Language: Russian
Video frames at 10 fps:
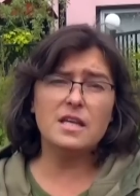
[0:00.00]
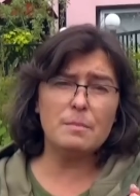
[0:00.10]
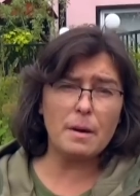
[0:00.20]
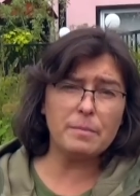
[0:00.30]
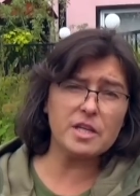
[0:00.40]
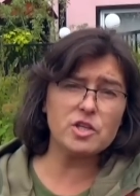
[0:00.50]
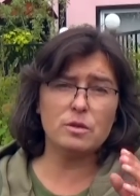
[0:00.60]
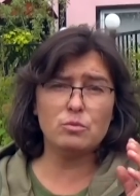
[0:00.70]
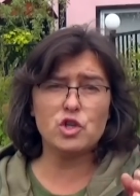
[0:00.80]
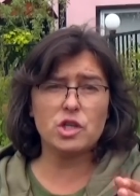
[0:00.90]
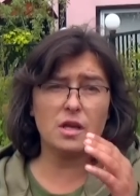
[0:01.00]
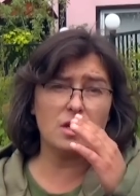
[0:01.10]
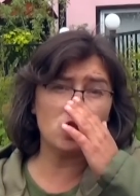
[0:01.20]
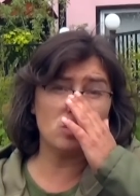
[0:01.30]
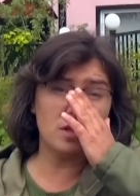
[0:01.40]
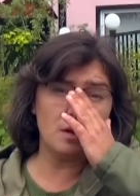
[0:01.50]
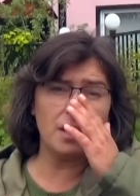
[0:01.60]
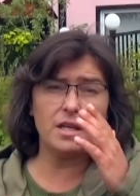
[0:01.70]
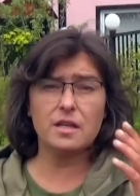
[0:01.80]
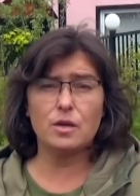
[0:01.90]
Я по-прежнему считаю, что для
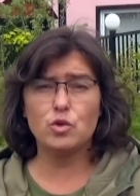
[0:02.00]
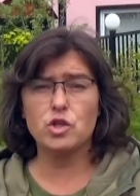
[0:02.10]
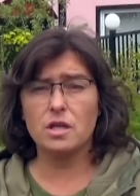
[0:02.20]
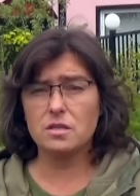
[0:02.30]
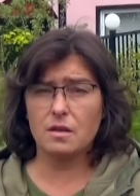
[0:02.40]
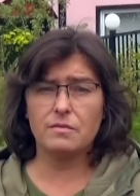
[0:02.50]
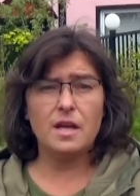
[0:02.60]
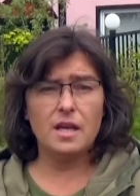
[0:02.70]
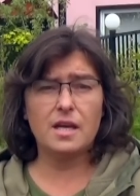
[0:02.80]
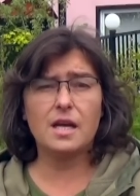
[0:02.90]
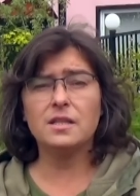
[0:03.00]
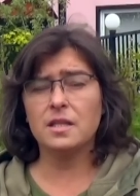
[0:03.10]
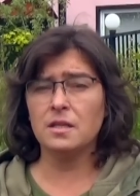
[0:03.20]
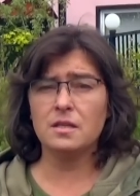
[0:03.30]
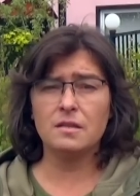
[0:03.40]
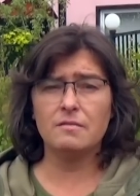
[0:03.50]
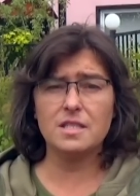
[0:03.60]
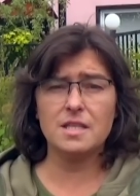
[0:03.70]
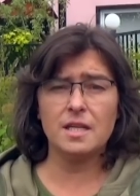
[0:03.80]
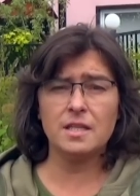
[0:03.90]
маленьких участков и контейнерного
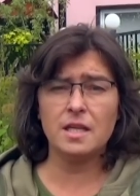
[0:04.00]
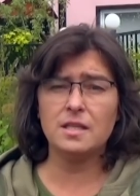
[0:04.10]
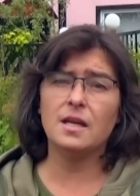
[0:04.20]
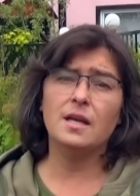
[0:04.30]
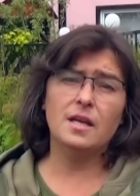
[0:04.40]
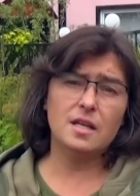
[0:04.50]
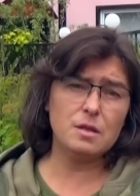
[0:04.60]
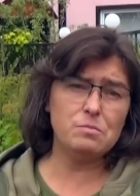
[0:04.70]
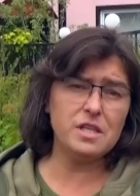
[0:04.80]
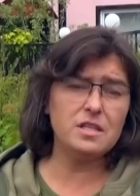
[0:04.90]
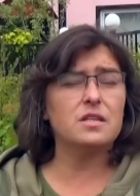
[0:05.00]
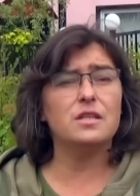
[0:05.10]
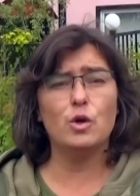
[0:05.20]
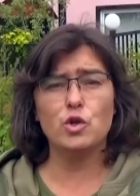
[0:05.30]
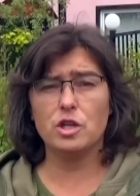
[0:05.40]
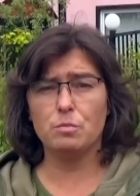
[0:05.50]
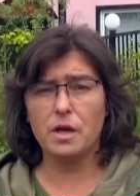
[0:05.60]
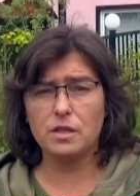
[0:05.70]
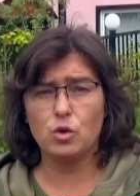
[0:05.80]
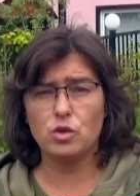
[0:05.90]
озеленения рябинник не очень
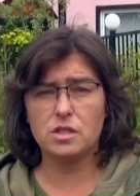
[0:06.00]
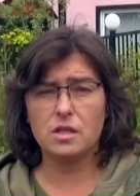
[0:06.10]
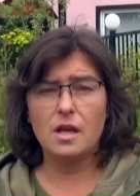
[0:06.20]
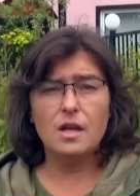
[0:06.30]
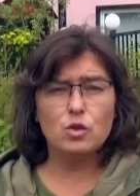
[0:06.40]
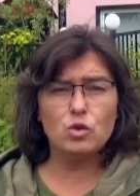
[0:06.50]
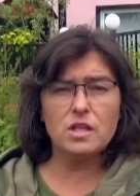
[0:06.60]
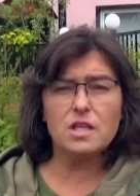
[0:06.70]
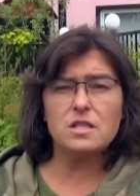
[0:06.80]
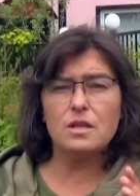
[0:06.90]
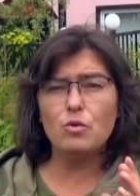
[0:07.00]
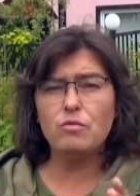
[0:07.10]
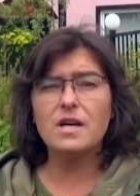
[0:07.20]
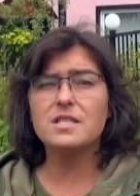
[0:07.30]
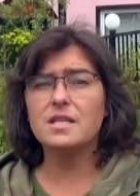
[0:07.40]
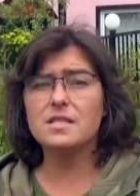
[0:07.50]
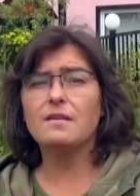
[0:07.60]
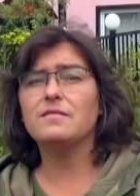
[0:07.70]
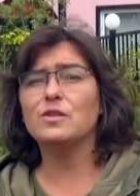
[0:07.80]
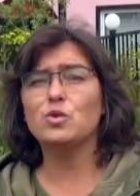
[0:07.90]
подходит. Но если у вас
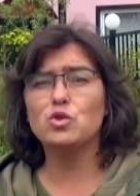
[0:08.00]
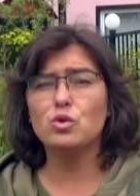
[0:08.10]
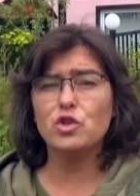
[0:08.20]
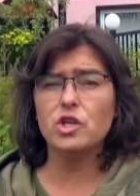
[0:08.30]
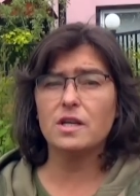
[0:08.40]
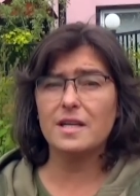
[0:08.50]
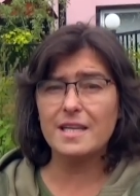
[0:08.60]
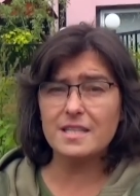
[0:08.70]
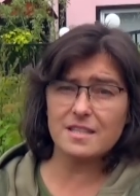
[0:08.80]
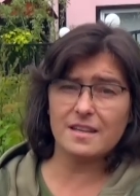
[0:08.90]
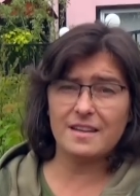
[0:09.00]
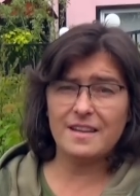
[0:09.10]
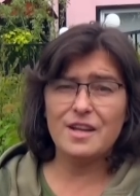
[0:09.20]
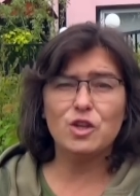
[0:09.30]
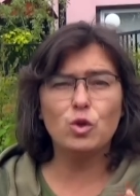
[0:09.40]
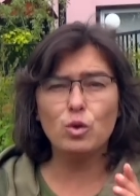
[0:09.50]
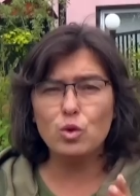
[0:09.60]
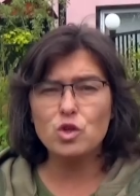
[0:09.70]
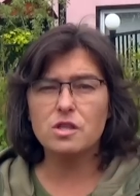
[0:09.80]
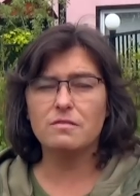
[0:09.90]
оставлен кусочек леса, то
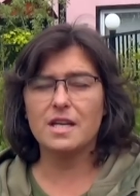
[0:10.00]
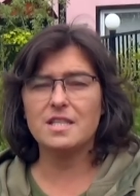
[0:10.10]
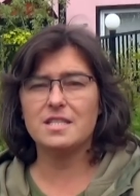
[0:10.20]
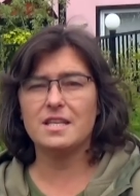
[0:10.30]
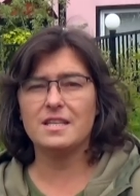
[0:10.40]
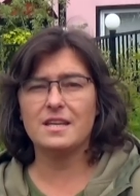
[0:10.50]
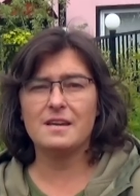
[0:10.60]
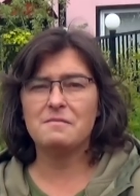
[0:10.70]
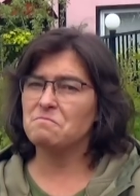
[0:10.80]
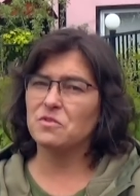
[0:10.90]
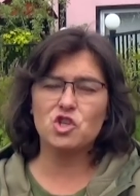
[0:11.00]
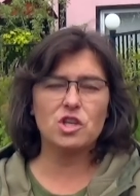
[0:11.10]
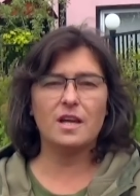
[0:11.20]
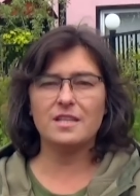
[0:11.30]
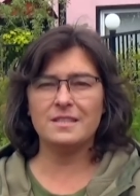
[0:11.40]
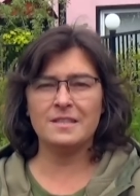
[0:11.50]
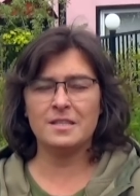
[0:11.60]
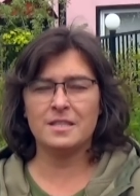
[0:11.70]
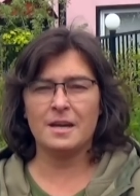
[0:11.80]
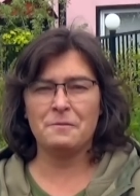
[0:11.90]
лучшего растения желать и
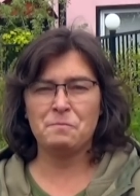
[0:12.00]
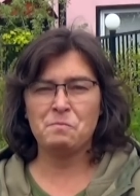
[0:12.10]
нельзя.